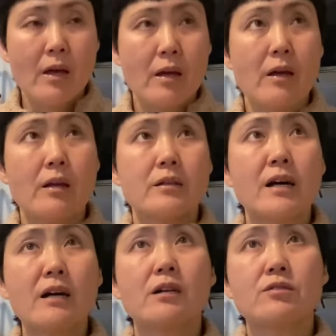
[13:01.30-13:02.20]
えー、
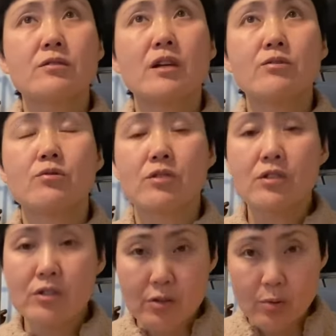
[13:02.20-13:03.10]
3月
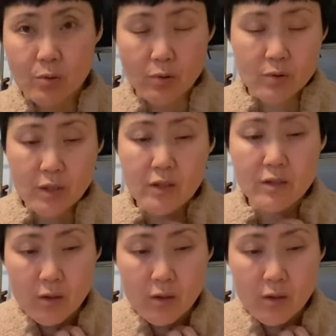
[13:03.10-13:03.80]
31日に卒業したんですけ